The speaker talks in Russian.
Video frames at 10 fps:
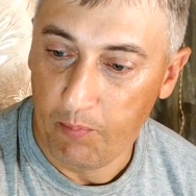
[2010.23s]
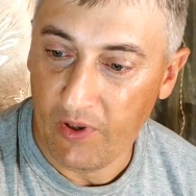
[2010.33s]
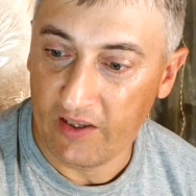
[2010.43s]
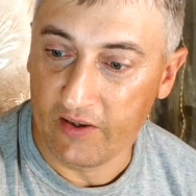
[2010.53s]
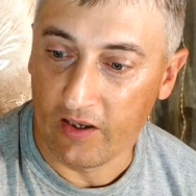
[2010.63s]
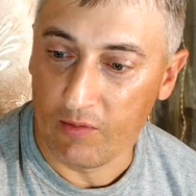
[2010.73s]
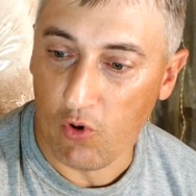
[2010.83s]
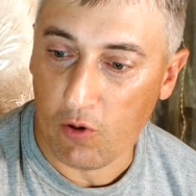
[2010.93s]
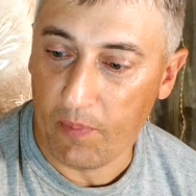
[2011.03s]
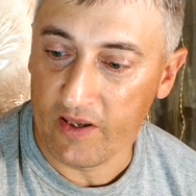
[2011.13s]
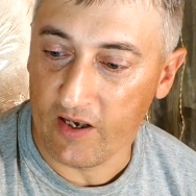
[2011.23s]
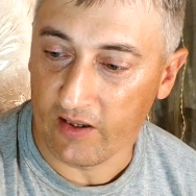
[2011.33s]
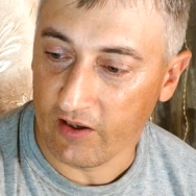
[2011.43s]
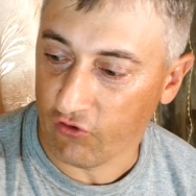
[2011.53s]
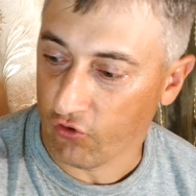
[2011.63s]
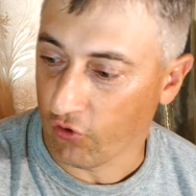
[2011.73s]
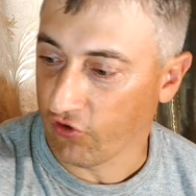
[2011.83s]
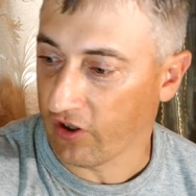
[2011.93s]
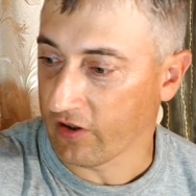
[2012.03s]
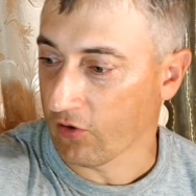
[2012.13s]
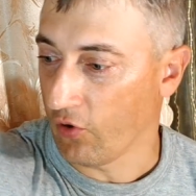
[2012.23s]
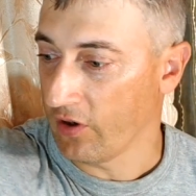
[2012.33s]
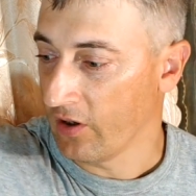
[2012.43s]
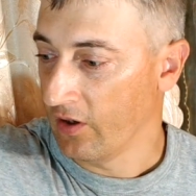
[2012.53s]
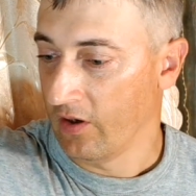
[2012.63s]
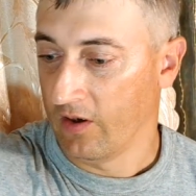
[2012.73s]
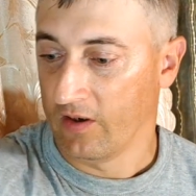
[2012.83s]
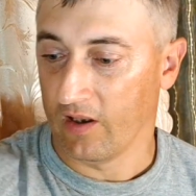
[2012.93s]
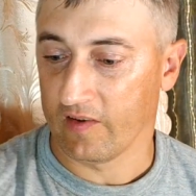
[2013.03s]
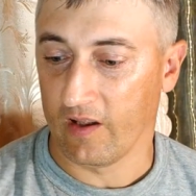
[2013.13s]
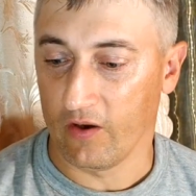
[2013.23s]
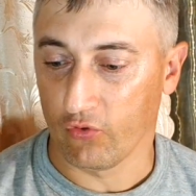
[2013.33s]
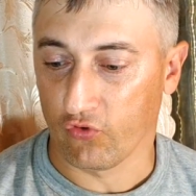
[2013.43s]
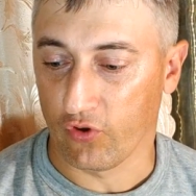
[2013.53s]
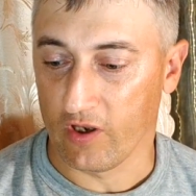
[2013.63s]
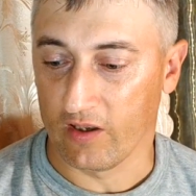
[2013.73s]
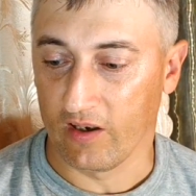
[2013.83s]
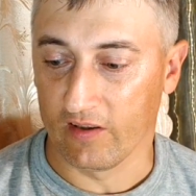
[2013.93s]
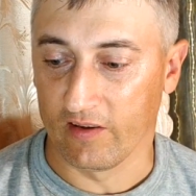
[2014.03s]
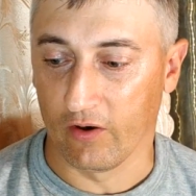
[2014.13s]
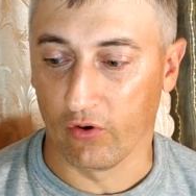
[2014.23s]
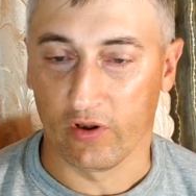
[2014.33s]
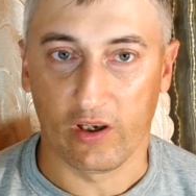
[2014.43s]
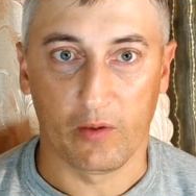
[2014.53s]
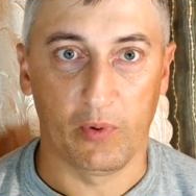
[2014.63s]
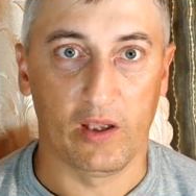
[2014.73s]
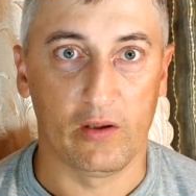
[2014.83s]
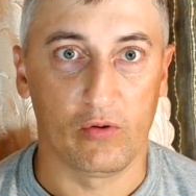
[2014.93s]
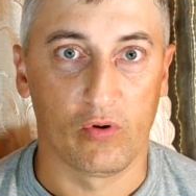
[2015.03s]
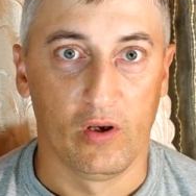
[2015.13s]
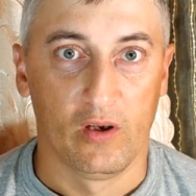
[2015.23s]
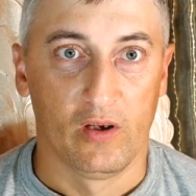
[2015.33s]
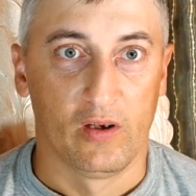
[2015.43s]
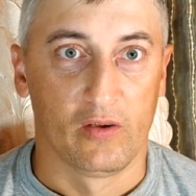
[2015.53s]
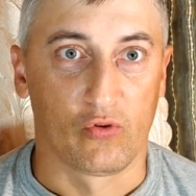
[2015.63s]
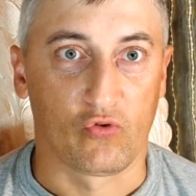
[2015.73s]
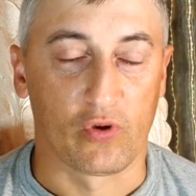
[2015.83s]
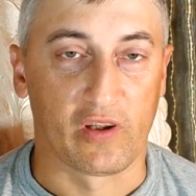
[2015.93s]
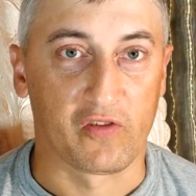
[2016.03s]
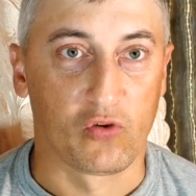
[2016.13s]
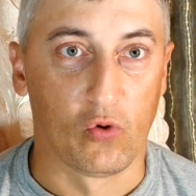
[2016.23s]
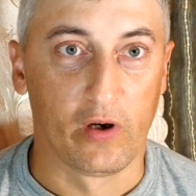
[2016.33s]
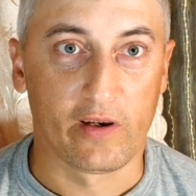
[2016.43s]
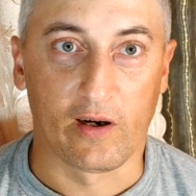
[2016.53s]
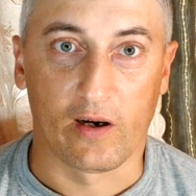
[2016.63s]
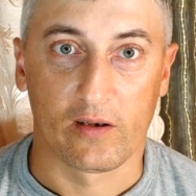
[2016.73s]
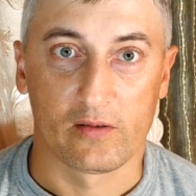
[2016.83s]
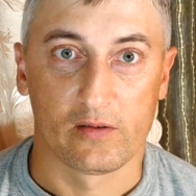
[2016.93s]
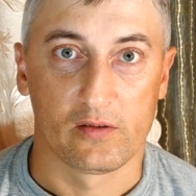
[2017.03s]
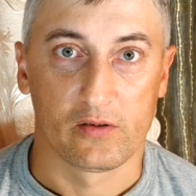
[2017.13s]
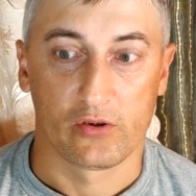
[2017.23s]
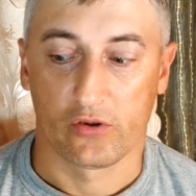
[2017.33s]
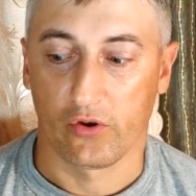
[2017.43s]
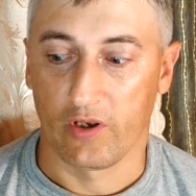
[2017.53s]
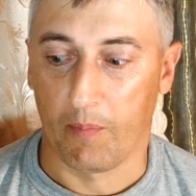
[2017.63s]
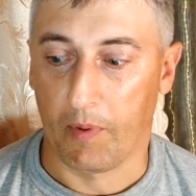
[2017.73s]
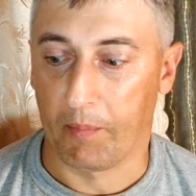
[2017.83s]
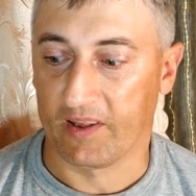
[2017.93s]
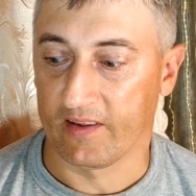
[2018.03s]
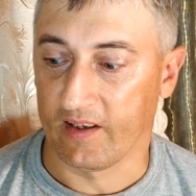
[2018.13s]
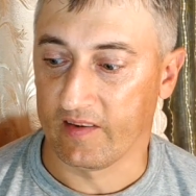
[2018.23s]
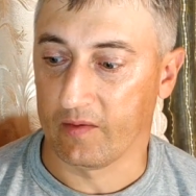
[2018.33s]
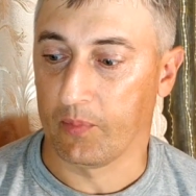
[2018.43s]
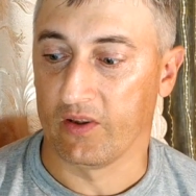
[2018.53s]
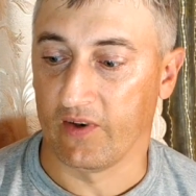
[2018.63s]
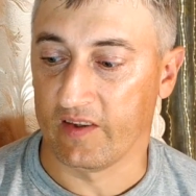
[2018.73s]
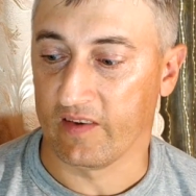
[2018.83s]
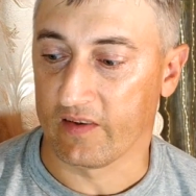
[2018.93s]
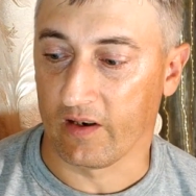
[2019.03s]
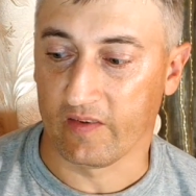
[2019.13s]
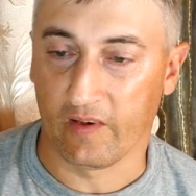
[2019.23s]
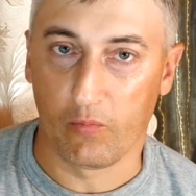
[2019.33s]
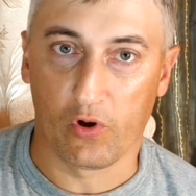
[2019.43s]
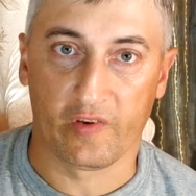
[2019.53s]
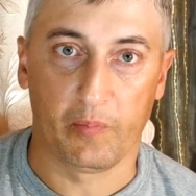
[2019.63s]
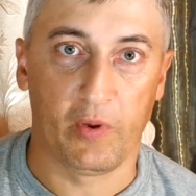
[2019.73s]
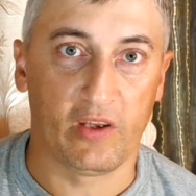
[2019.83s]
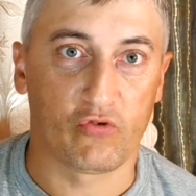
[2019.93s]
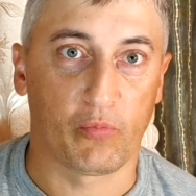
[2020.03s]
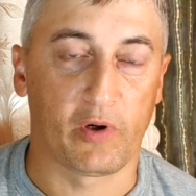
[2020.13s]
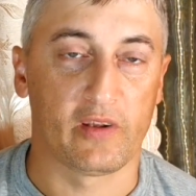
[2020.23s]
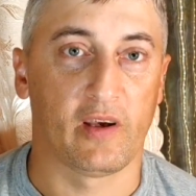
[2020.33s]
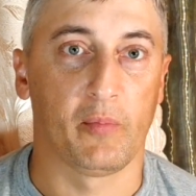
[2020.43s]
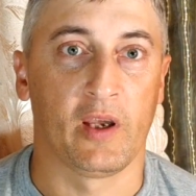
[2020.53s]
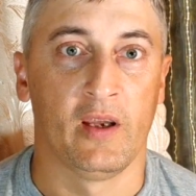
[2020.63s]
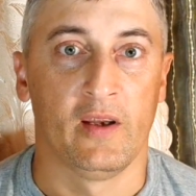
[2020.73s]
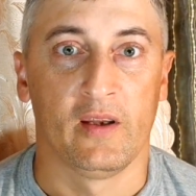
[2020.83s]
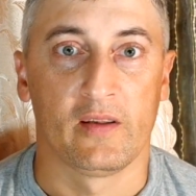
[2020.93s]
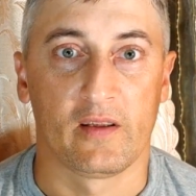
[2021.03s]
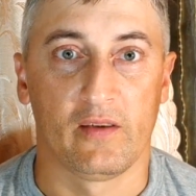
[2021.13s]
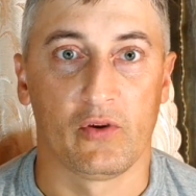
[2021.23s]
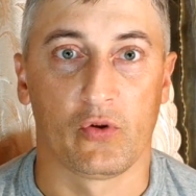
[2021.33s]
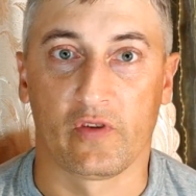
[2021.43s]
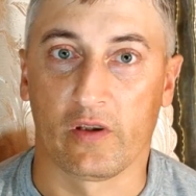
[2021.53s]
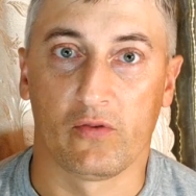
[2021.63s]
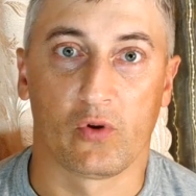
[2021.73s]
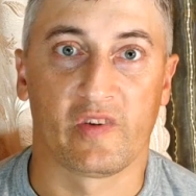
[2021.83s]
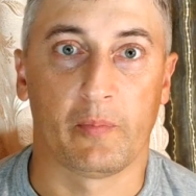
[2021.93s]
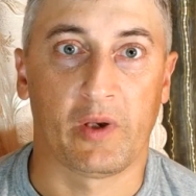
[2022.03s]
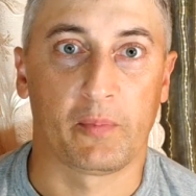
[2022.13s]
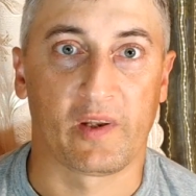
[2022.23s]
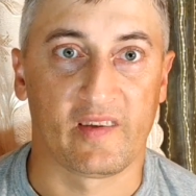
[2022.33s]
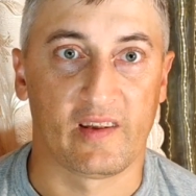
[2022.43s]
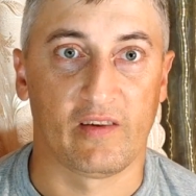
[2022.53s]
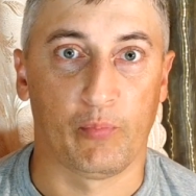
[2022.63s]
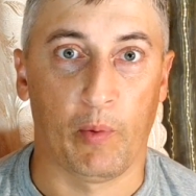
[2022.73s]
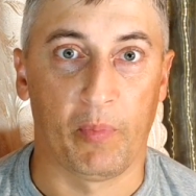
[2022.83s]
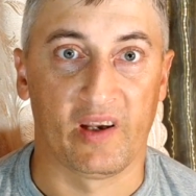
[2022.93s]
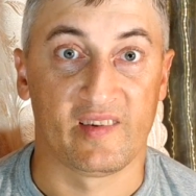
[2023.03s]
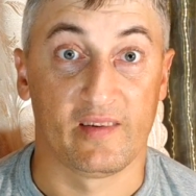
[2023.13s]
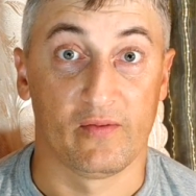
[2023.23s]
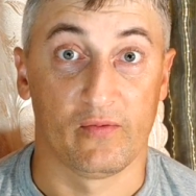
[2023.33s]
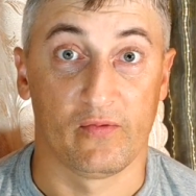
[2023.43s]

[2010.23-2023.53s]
петь. Я не мог понять, да что же я такой... Я знаю, что я не одаренный к пению, но что настолько, что я по 15, по 20 раз не мог спеть, чтобы хотя бы на 90-95% попасть